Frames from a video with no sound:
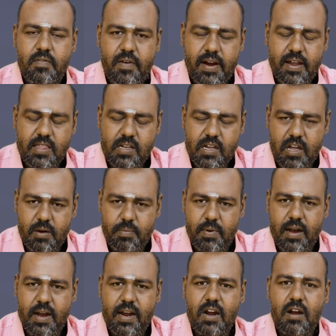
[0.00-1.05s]

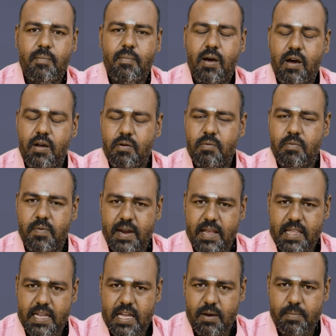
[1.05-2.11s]
வயதுக்கேற்ப லக்கணம் மாறும்
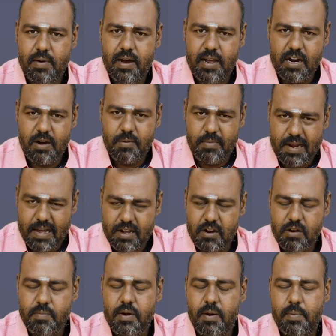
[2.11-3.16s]
வயதுக்கேற்ப லக்கணம்
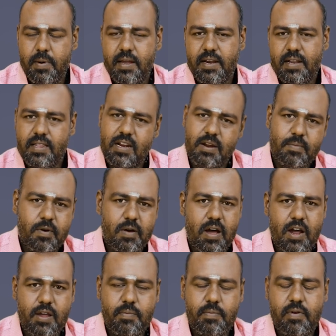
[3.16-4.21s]
நகரும் அப்படிங்கிறத நம்ம
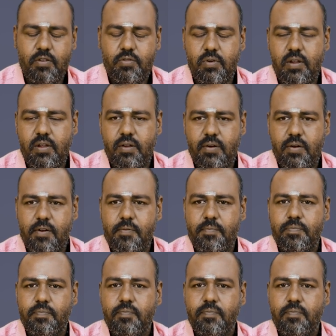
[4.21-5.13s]
ஆய்வு பண்ணி சொல்லியிருக்கிறோம்